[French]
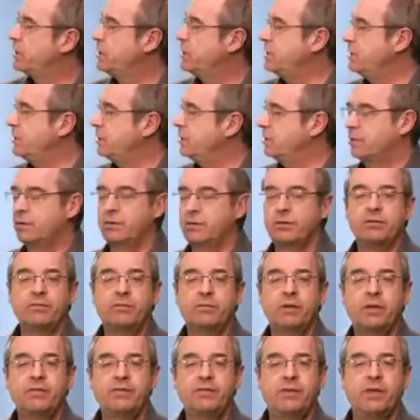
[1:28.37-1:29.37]
qui,
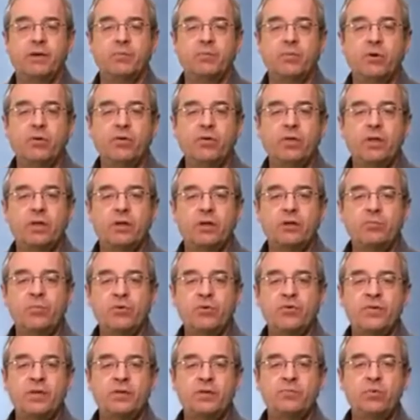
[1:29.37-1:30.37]
euh, évidemment,
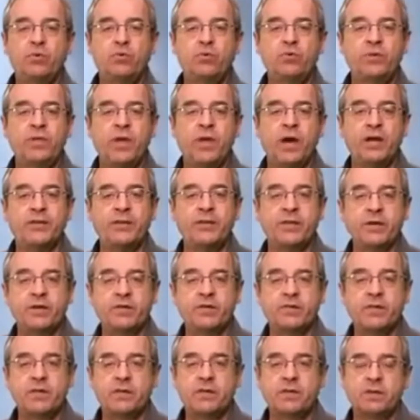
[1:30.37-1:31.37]
possède beaucoup de
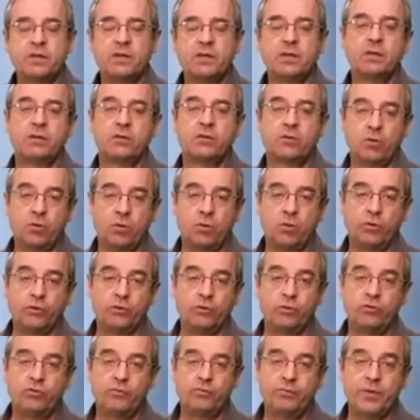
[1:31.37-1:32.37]
caractéristiques que l'on
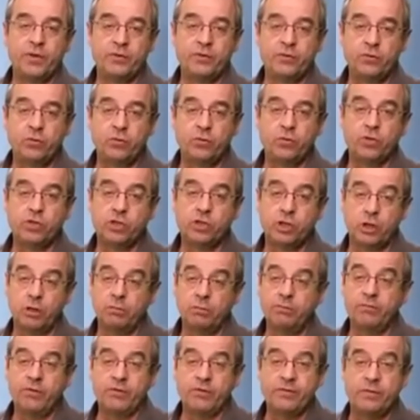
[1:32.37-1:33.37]
retrouve bien sûr chez
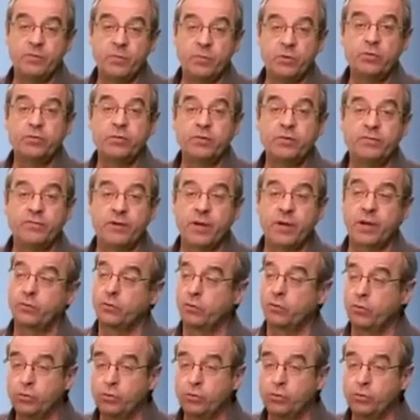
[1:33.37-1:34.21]
l'homme, forcément nous sommes frères.